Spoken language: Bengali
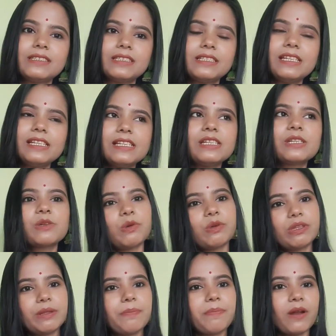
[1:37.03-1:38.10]
জিনিস
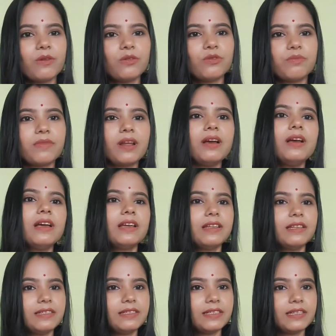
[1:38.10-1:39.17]
করতে পারো তোমরা
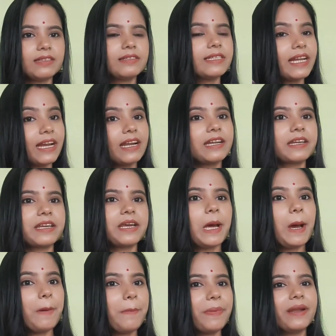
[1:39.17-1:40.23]
নিজের চ্যানেলটাকে
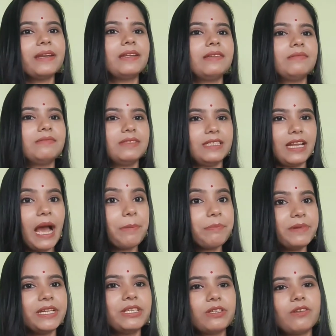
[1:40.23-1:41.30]
আপডেট মানে
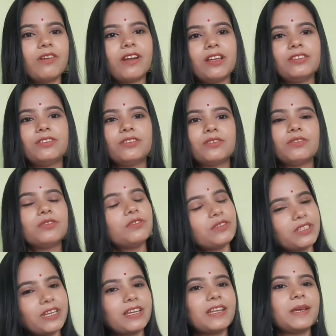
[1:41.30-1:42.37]
আপডেট করার জন্য
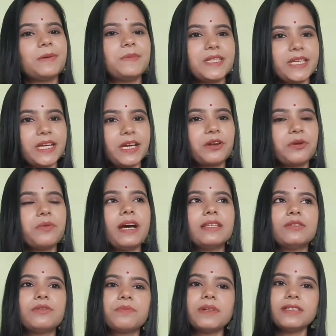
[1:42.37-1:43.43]
তো সেটাই আমি শেয়ার করব
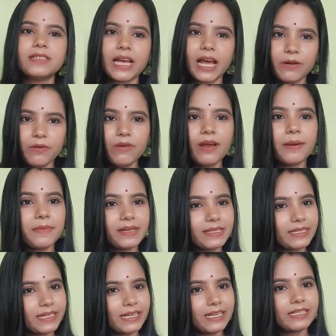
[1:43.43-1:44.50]
আর তোমরা জানো আমার
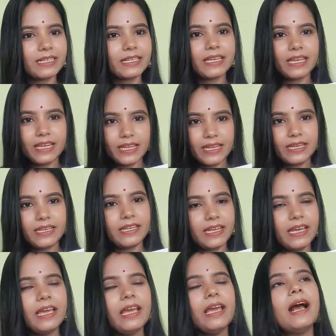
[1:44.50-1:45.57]
চ্যানেলটা কি
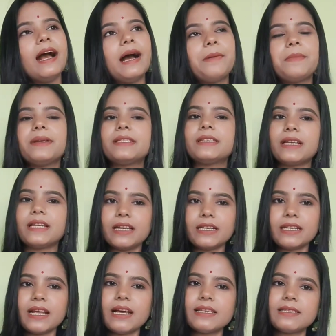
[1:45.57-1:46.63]
নিয়ে আমার
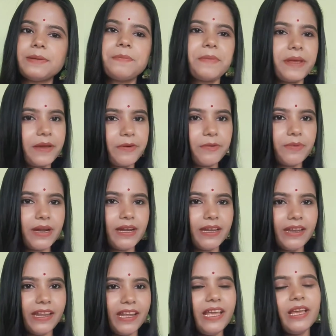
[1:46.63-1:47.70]
চ্যানেলটা আছে মেকওভার
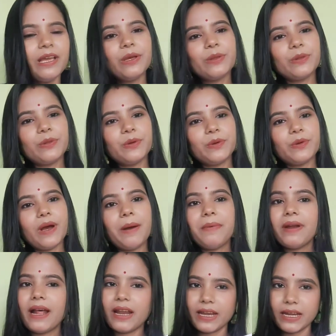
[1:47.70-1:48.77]
নিয়ে তো
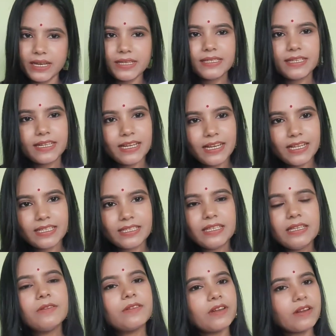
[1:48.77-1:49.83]
আমার আরেকটা চ্যানেল
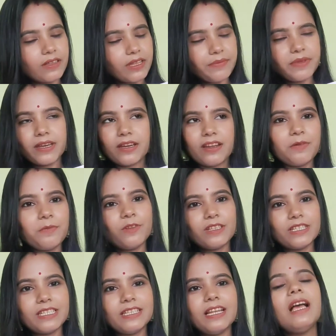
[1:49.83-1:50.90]
আছে ওটার কথা আমি এখানে
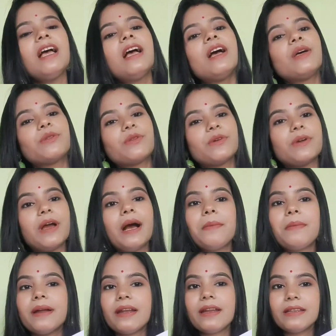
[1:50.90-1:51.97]
বলছি না তো
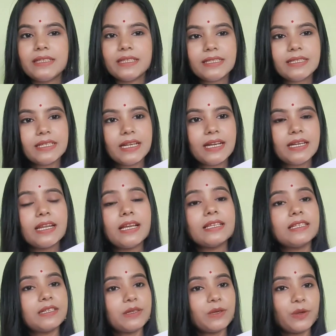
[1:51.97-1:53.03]
আমার যে চ্যানেলটা
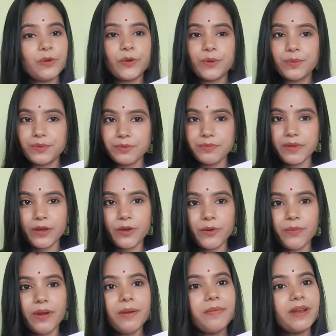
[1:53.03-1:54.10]
আছে এটা হলো রুপস
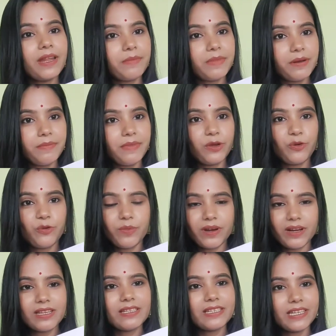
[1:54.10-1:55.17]
মেকওভার মানে আমার
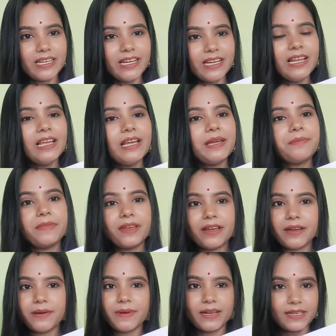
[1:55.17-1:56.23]
মেকওভারের চ্যানেল
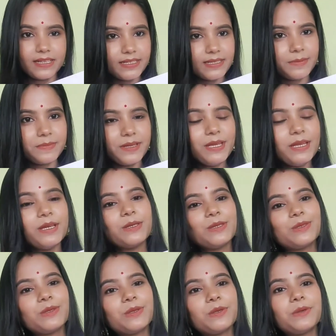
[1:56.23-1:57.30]
মেকআপ আর্টিস্ট আমি সো